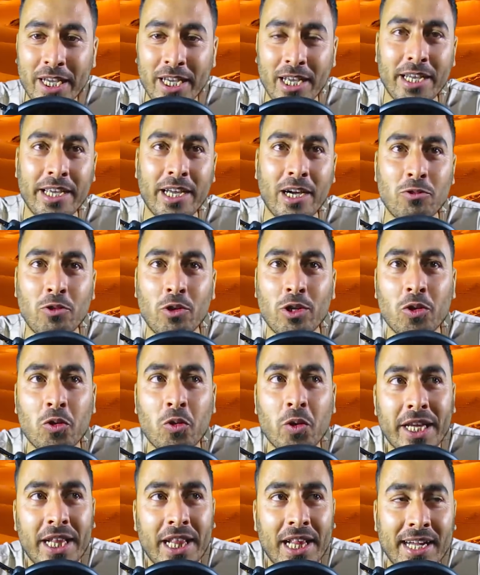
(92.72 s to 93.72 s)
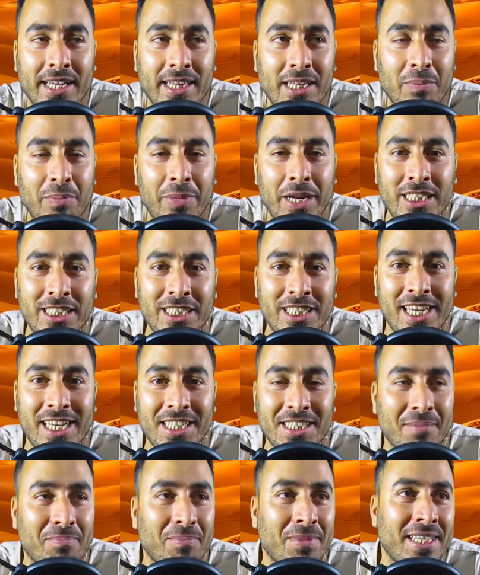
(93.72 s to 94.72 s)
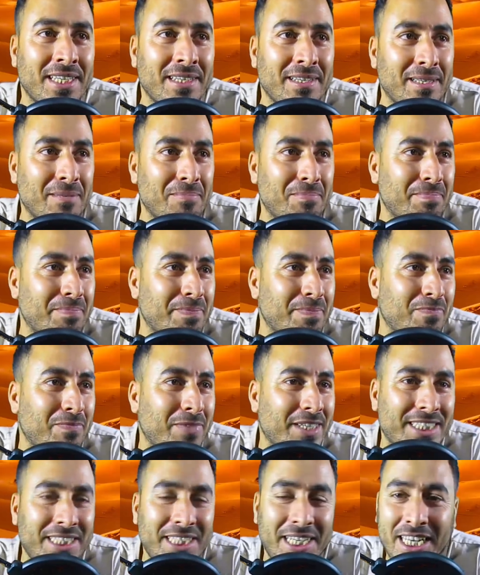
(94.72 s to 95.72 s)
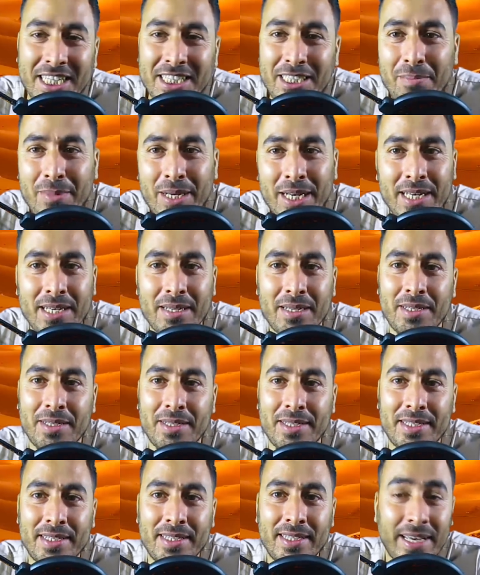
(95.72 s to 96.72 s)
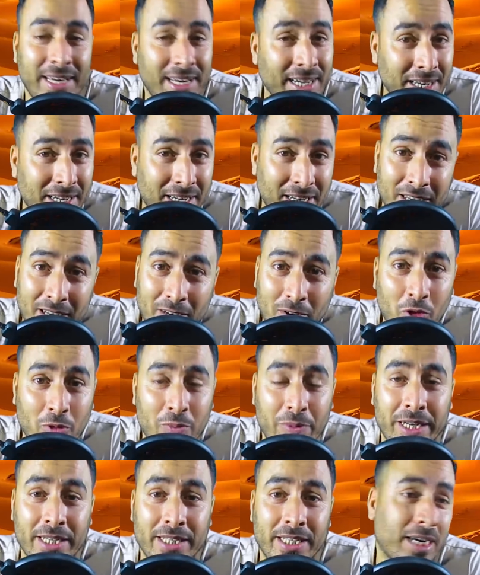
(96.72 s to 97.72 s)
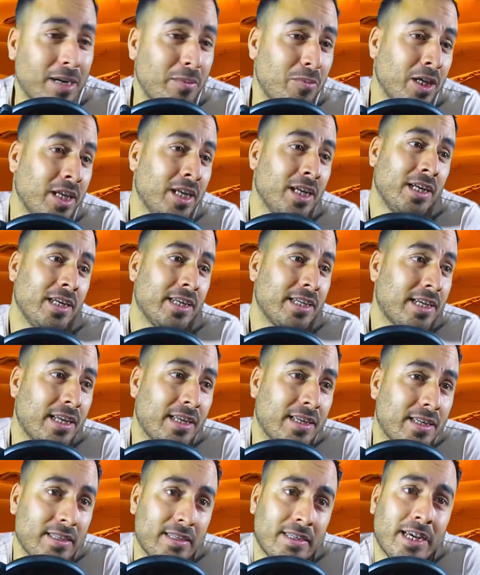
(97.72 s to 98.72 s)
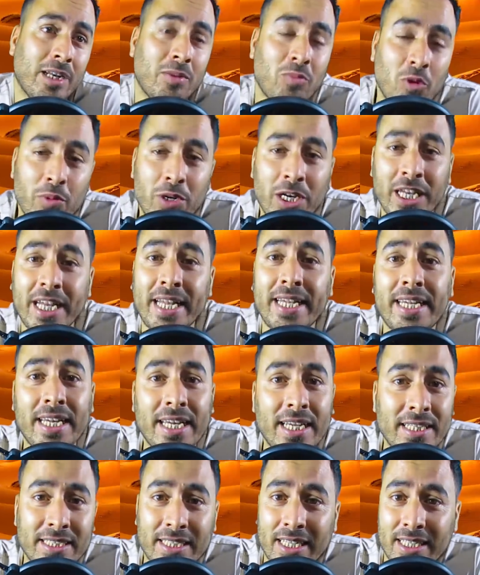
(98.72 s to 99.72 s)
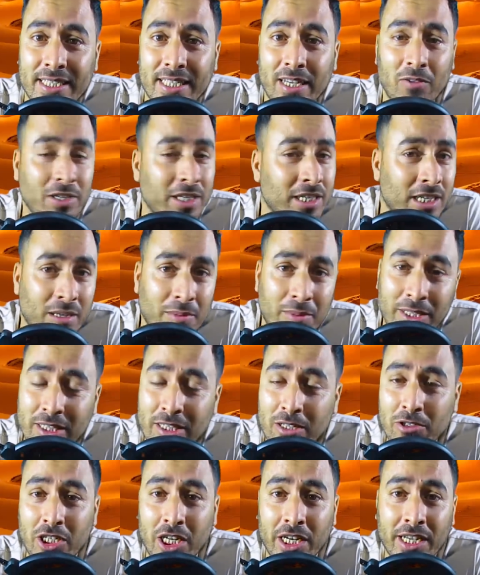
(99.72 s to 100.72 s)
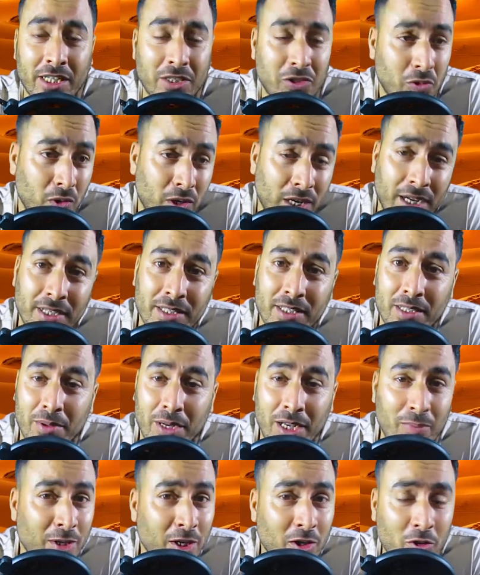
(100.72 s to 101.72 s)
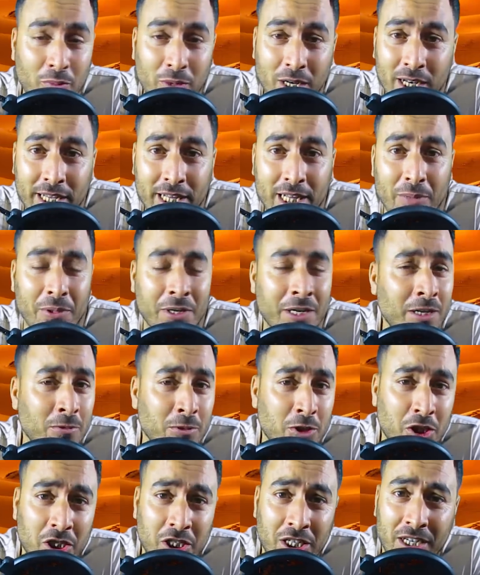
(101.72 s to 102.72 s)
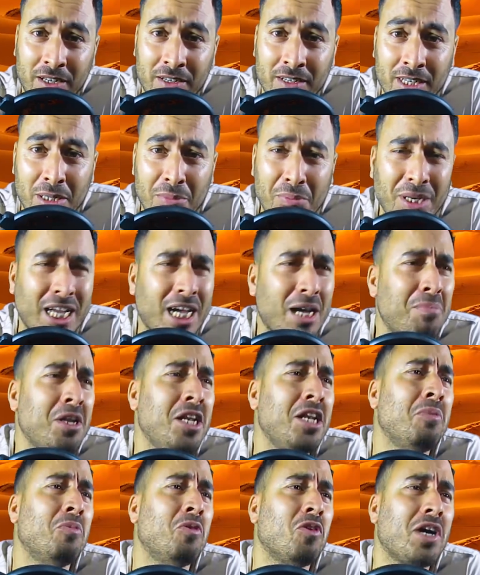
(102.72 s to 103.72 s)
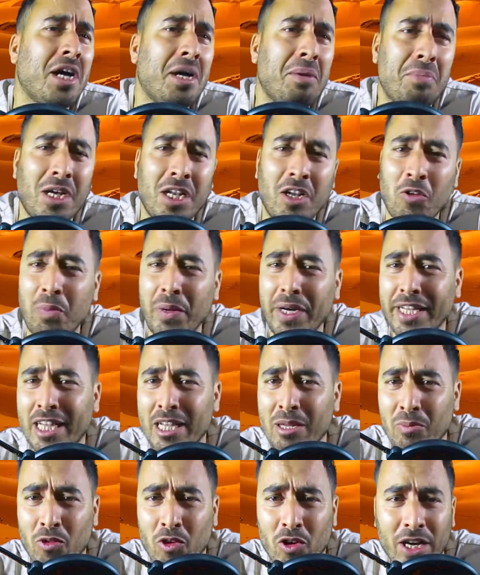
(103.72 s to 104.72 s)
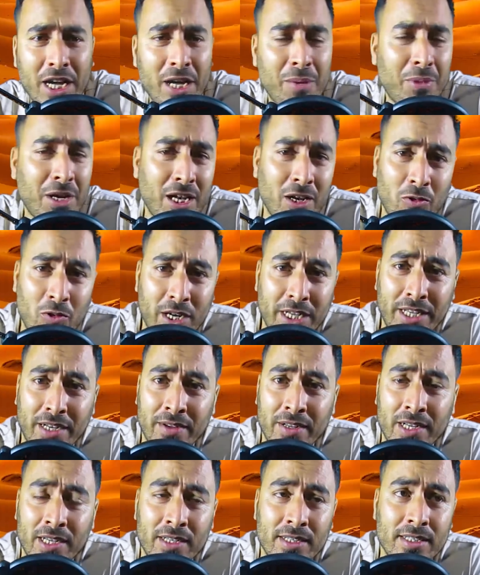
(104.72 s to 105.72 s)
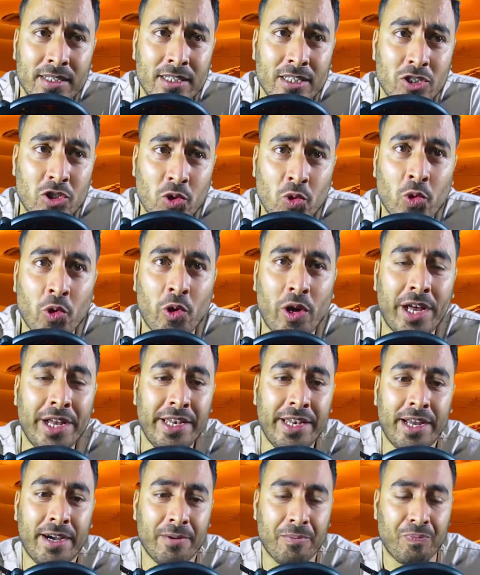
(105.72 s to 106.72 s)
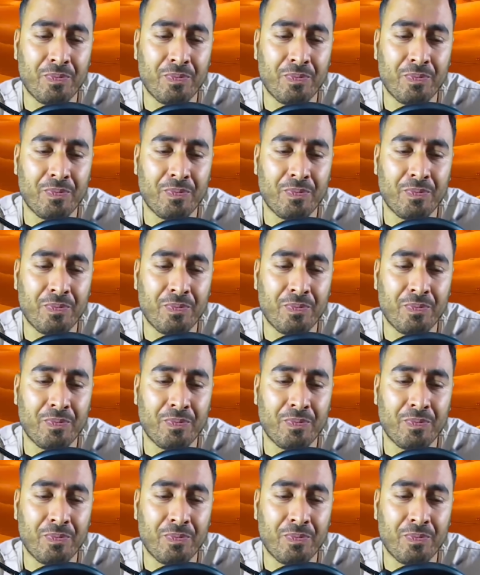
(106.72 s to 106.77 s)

كياخذوا هاد كره القدم بحال شي حاجه شي حاجه ما راه غير اللعبه هادي راه كان ممكن اننا نتقصاو اننا ما نديوش الكاس وعادي مالكم على هاد البكا والشكا من قبل المقابله وبعد المقابله وهذا تصوروا ان